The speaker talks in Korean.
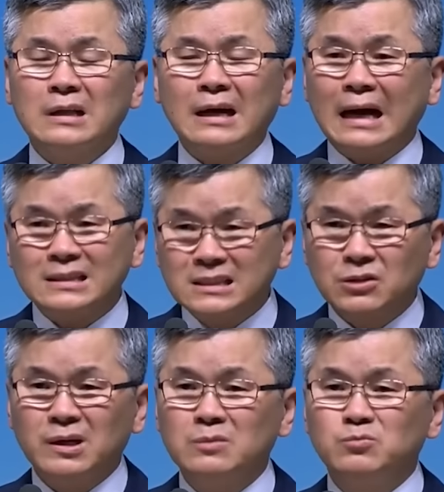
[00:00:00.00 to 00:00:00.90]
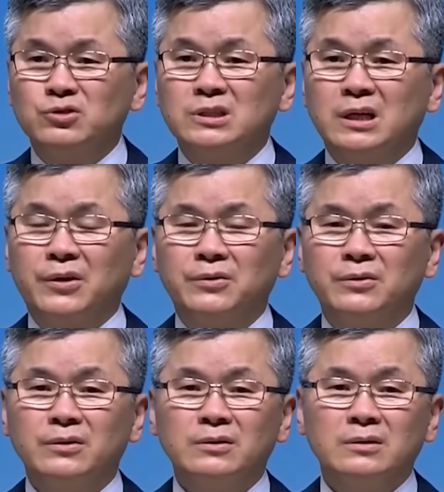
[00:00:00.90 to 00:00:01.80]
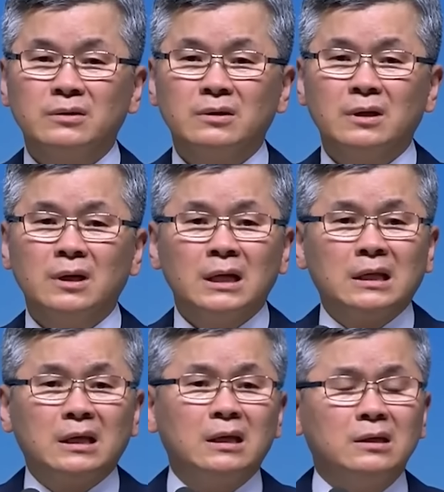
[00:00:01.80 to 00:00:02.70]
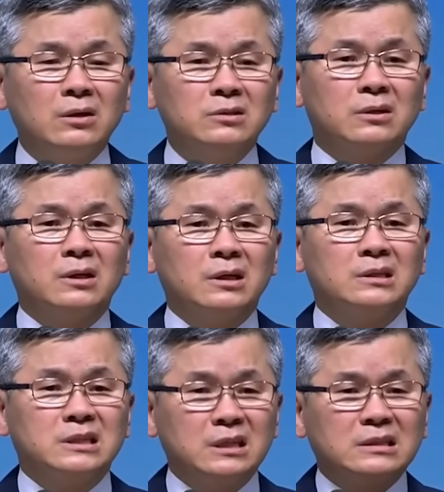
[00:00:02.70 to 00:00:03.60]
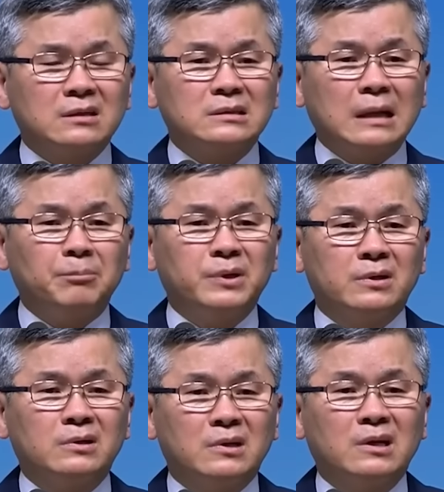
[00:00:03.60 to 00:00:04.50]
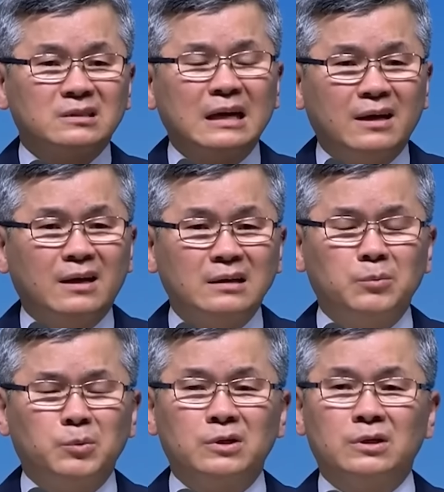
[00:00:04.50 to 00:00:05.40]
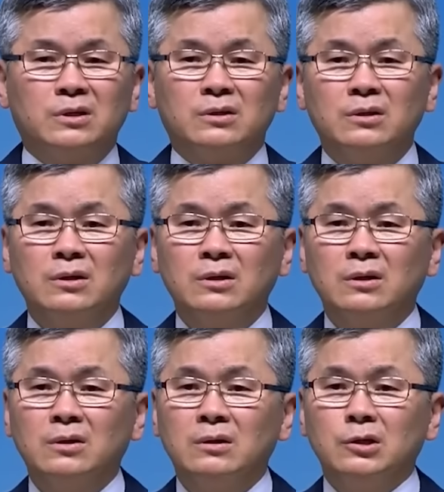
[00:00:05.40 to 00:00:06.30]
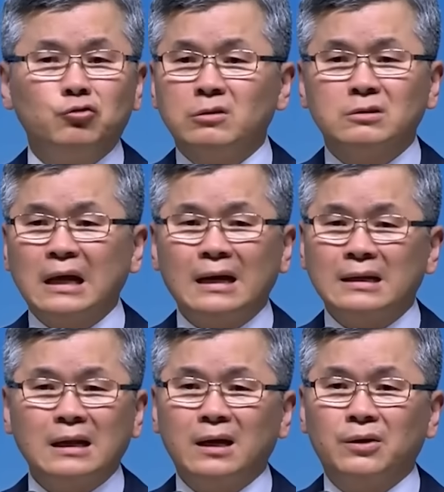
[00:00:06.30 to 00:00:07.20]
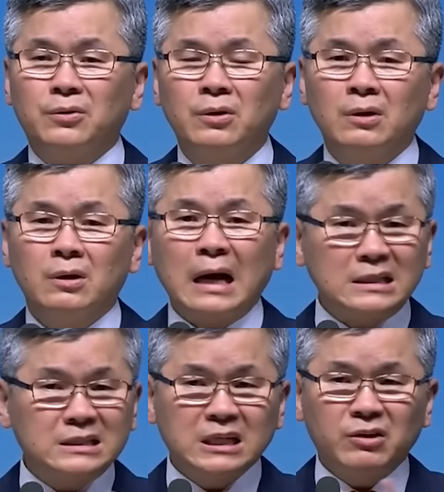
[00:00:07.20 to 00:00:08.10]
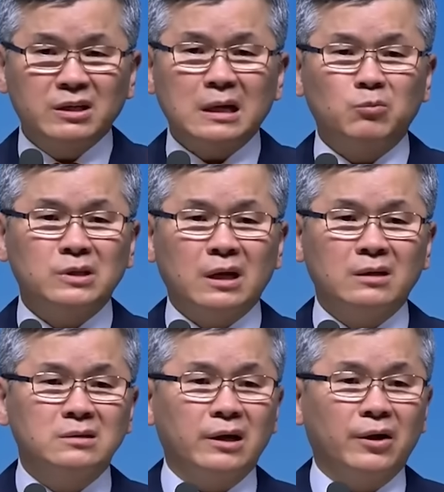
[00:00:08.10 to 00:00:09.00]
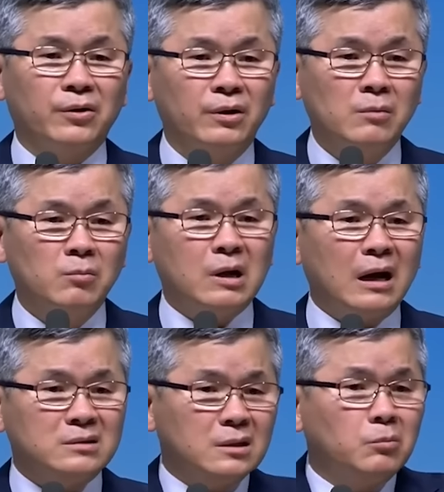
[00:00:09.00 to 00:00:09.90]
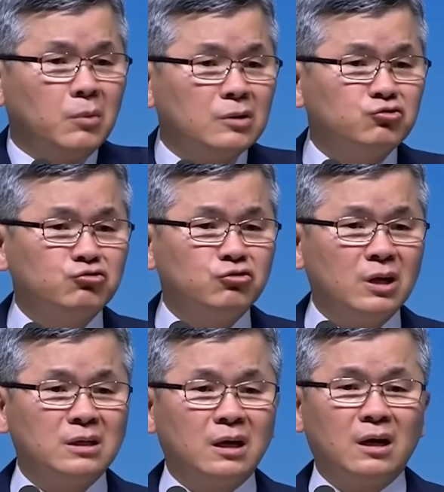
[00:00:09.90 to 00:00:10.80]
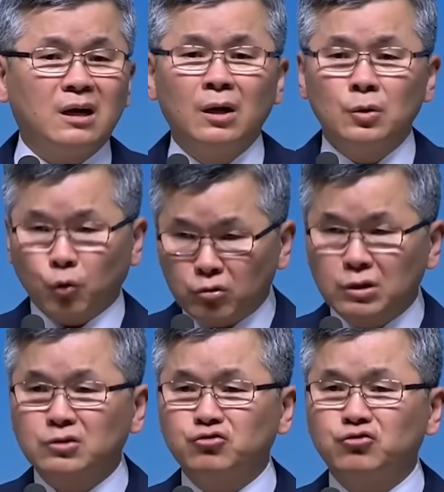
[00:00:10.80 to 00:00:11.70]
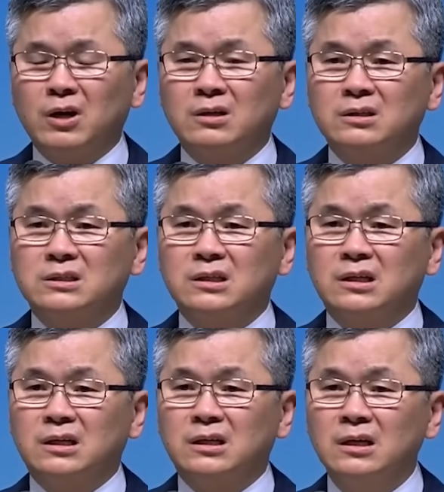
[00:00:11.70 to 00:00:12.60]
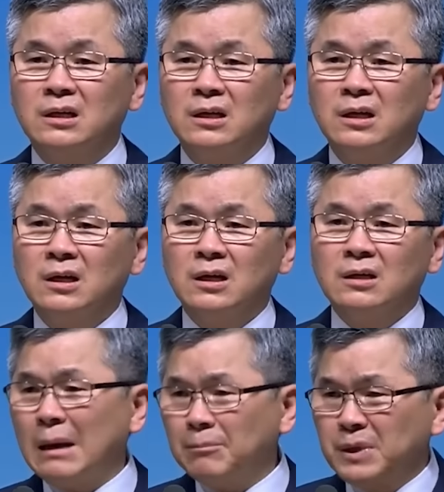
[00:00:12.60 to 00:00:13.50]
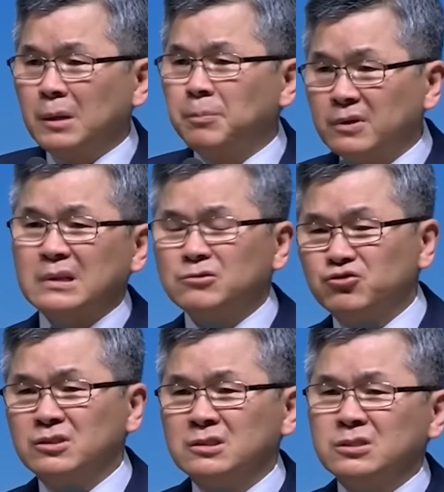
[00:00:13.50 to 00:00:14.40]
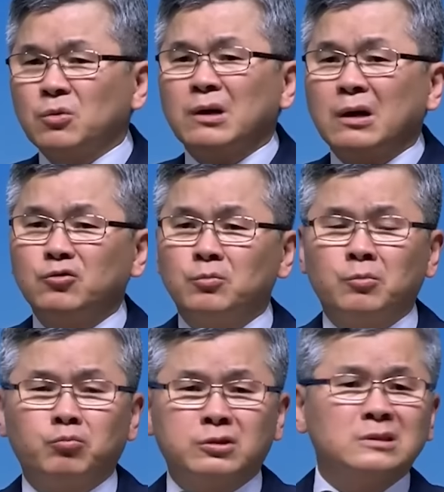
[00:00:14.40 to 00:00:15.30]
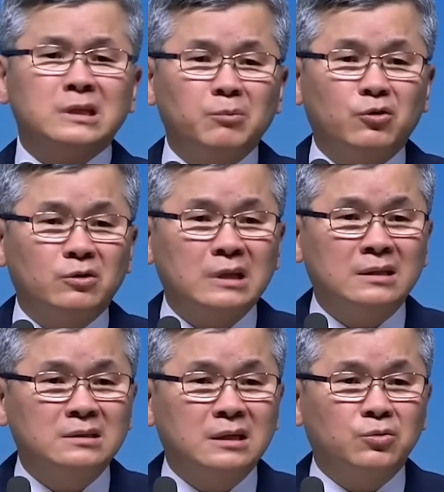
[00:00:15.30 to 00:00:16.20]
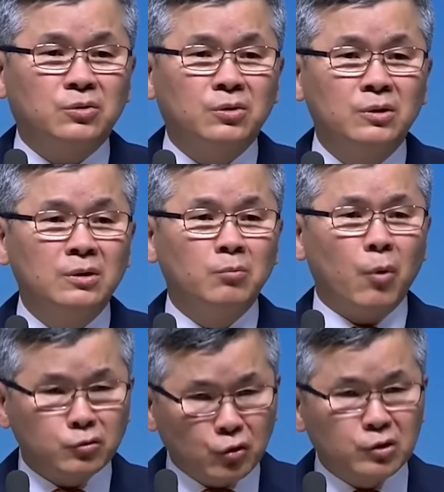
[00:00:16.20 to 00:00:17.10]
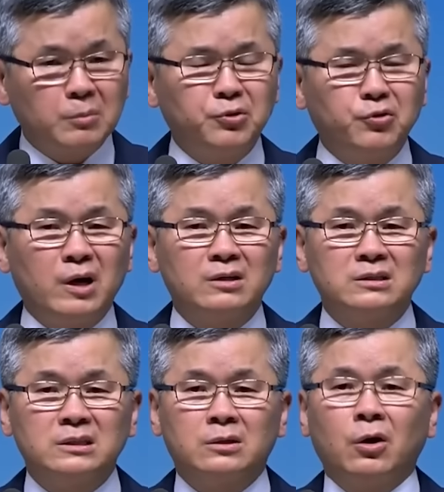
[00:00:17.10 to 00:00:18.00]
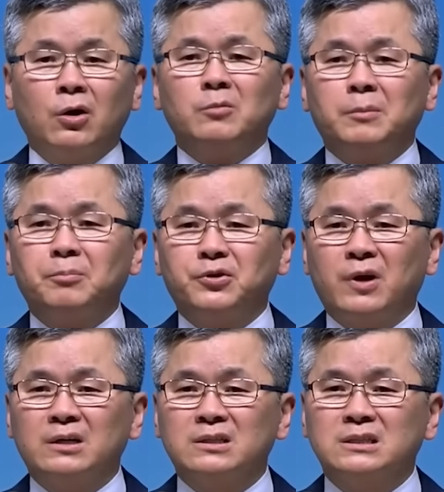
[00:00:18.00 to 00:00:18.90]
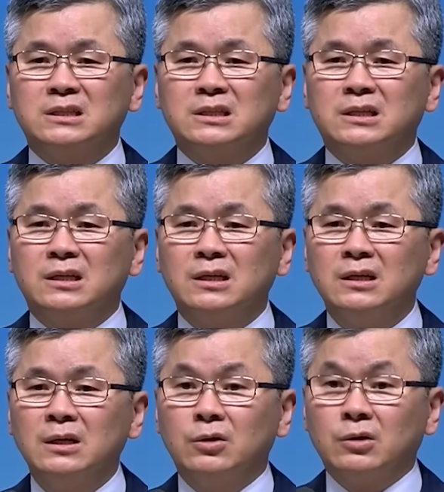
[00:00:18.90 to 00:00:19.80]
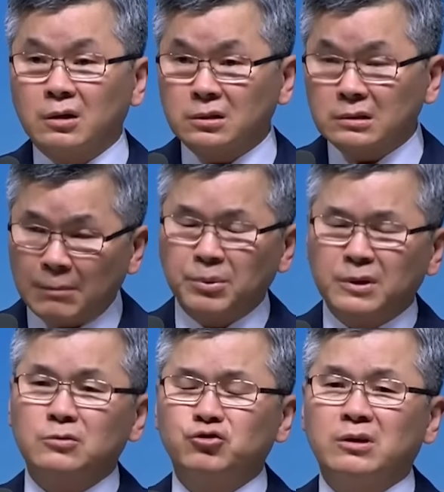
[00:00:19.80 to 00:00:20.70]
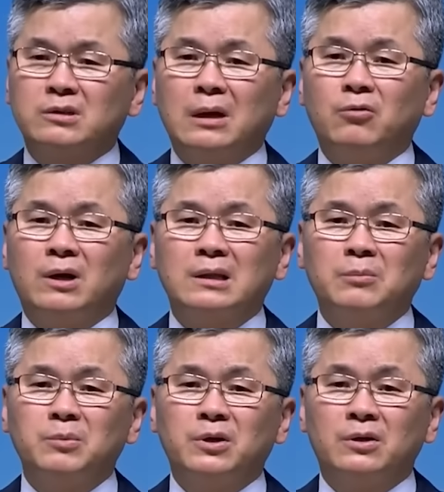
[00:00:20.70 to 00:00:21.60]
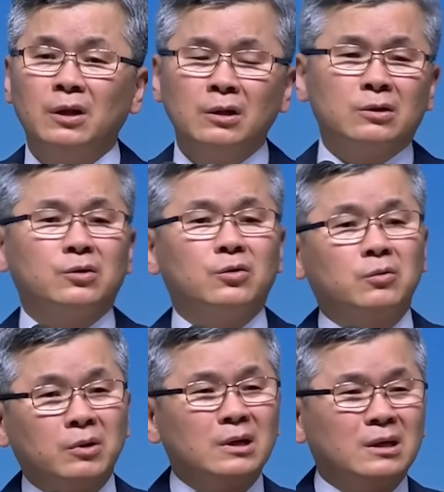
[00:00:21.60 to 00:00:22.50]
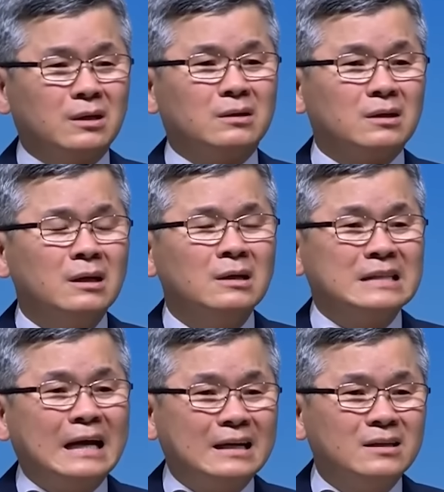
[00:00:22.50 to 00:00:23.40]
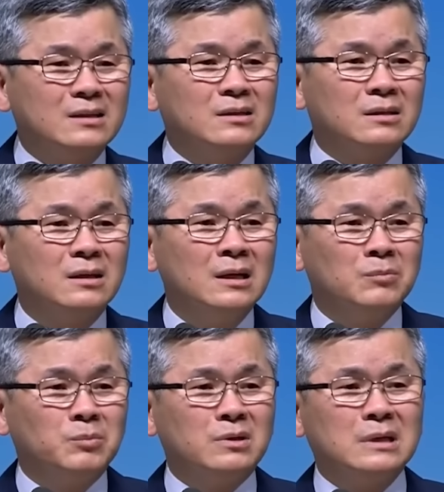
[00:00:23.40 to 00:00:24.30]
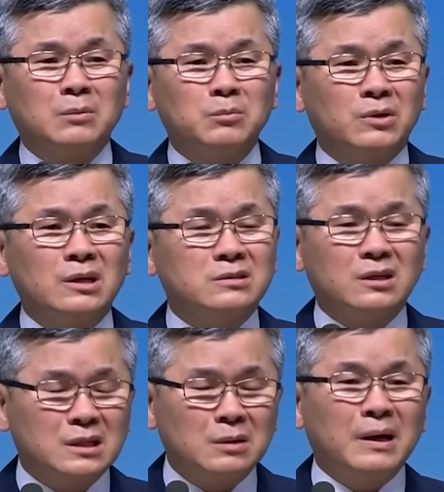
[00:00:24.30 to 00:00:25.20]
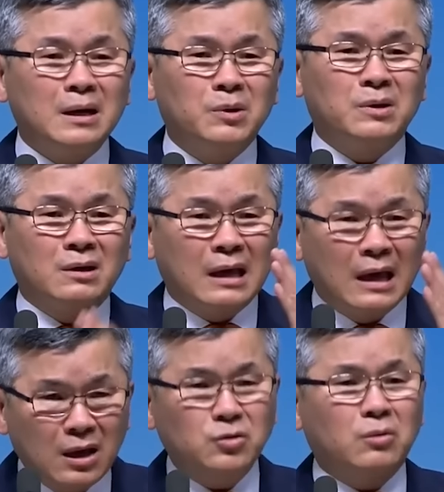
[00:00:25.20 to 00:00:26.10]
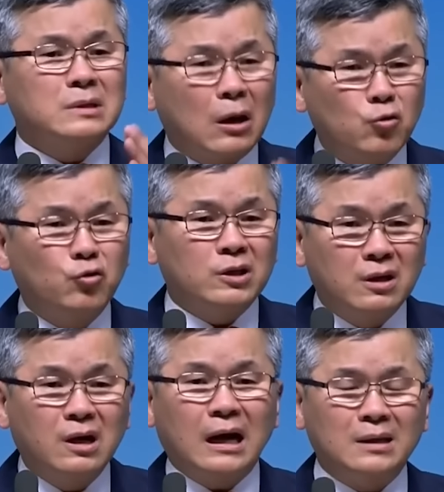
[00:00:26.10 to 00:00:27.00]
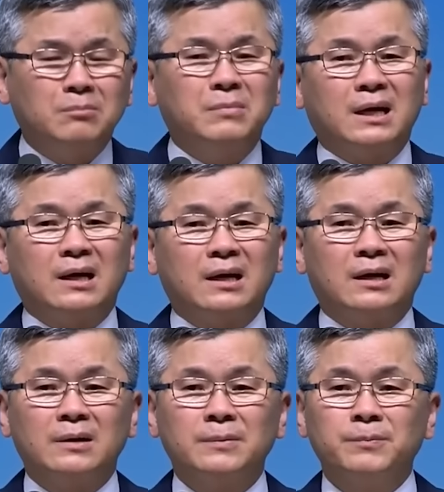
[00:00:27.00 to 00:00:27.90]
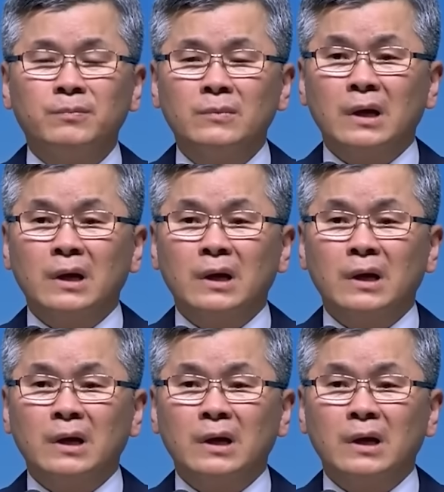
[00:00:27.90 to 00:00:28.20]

그게 다 가치관의 문제예요. 이 여성이 진짜 그 남편을 그렇게 살해했다면은 이유는 딱 하나예요. 가치관이 잘못된 거예요. 뭐 가정이 뭐가 중요하냐, 돈이 중요한 거지. 그 남편이 벌어다 주는 그 돈 갖고 뭐 무슨 재미로 사느냐고. 목돈이 필요한 거지, 거금이 필요한 거지. 그래서 남편을 죽였다고 한다면, 그리고 뭐 이런 사례는 뭐 그냥 뭐 잊혀질만 하면은 계속 나오고 있는 거 아닙니까?